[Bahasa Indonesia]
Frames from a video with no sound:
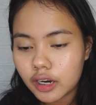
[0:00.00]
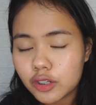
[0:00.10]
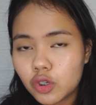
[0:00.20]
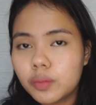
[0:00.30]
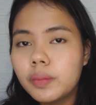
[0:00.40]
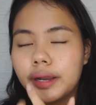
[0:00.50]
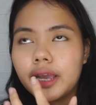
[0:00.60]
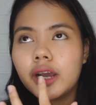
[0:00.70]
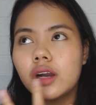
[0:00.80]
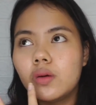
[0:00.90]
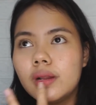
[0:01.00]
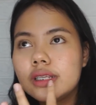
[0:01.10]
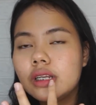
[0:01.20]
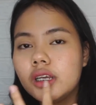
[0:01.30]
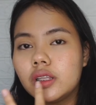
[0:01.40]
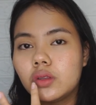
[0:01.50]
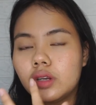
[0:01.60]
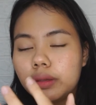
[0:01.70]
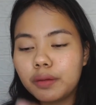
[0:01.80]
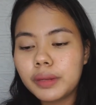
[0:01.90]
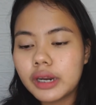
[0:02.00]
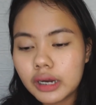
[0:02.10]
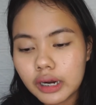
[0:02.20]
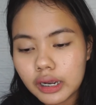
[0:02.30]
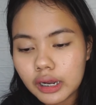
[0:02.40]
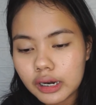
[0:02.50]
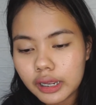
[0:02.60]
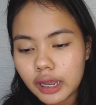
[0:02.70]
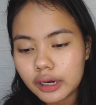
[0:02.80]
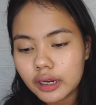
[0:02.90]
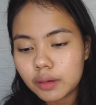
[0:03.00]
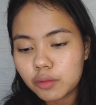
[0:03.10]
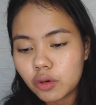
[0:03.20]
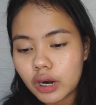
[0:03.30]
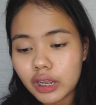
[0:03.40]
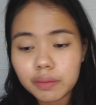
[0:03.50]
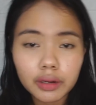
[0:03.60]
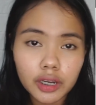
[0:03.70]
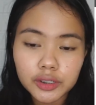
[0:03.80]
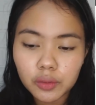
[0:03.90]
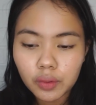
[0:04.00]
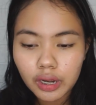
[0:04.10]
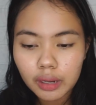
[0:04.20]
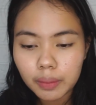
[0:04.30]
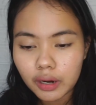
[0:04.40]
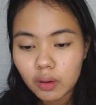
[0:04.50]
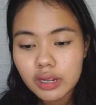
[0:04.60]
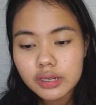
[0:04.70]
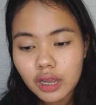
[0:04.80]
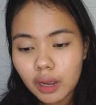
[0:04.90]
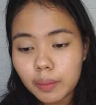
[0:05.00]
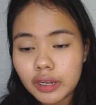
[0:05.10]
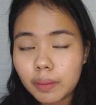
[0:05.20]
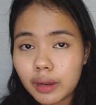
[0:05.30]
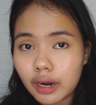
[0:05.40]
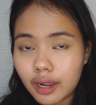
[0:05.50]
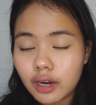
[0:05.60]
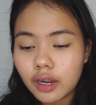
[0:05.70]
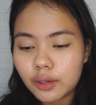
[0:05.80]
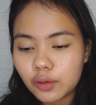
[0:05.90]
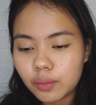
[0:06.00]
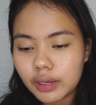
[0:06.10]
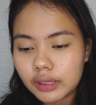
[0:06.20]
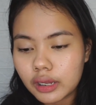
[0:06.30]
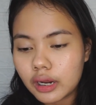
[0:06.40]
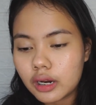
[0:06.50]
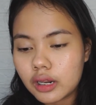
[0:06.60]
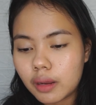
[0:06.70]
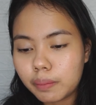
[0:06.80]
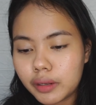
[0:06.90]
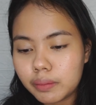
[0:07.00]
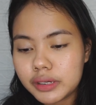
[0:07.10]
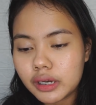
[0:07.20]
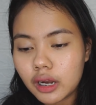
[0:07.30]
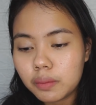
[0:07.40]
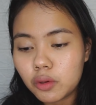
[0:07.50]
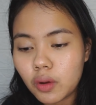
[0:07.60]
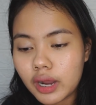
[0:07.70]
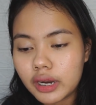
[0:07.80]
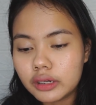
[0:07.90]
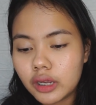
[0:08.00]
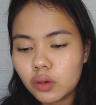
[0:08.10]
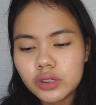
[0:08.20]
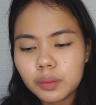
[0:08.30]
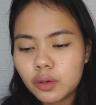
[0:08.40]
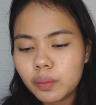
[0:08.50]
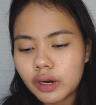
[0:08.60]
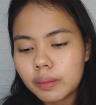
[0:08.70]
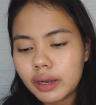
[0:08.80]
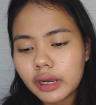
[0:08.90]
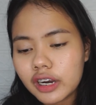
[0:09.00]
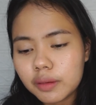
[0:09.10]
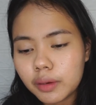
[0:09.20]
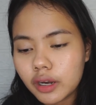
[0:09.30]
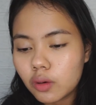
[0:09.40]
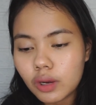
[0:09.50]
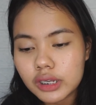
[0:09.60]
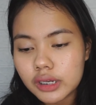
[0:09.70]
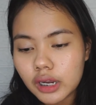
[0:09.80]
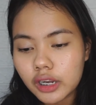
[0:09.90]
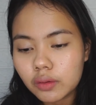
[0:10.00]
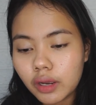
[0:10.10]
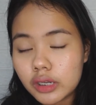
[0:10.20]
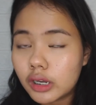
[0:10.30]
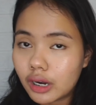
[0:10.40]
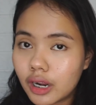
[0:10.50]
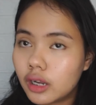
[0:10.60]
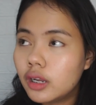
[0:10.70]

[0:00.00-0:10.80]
cukup pakai kayak olesin gitu di bibir yang kering kalian dan mengurangi bekas luka pada wajah, menyamarkan kantong mata dan dapat mencegah penuaan dini. Aku sebelum pernah pakai di bagian wajah gitu guys karena